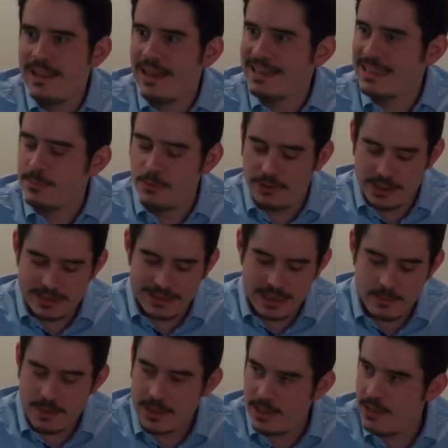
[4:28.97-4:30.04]
a que se pudiesen
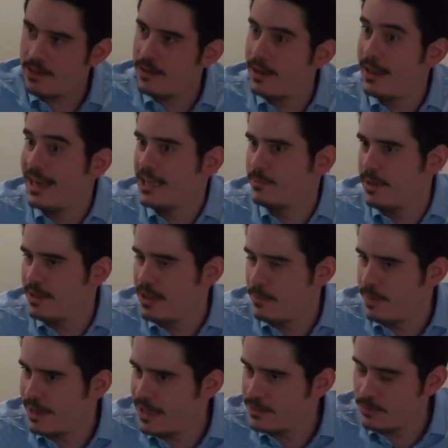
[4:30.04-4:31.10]
emitir en las
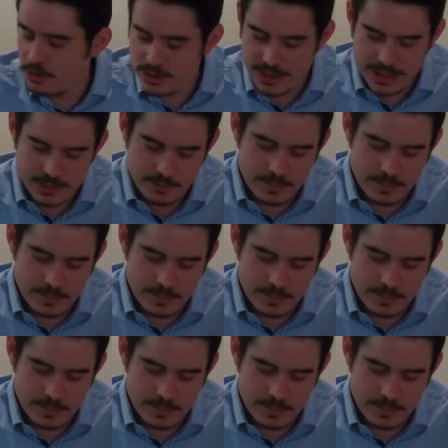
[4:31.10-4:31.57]
principales bolsas,